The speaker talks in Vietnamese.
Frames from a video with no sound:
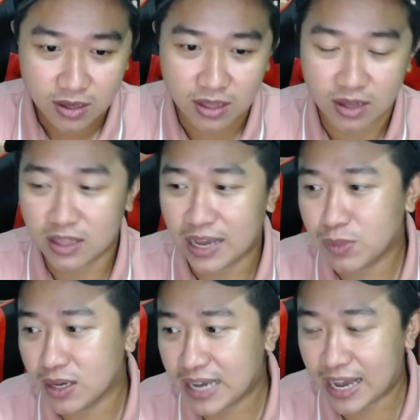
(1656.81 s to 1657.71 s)
à, thám
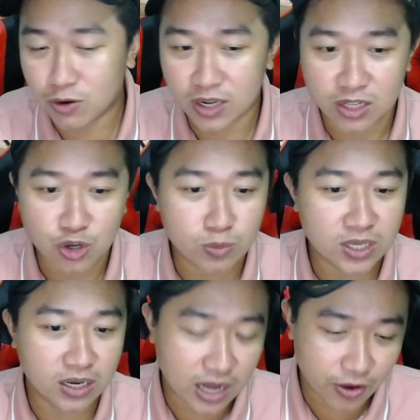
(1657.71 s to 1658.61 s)
tử cao thì nó cũng
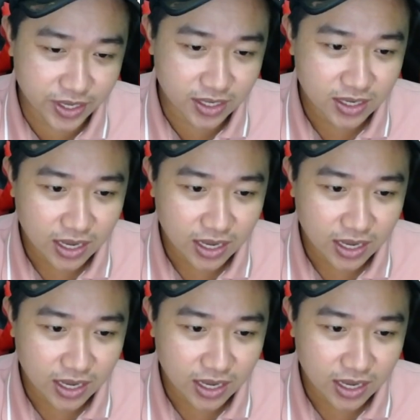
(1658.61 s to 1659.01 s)
xin lỗi